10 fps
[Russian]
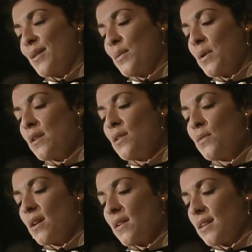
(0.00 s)

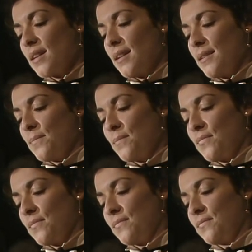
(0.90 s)
А куда
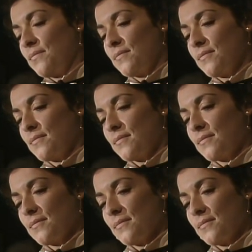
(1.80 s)
именно ты едешь?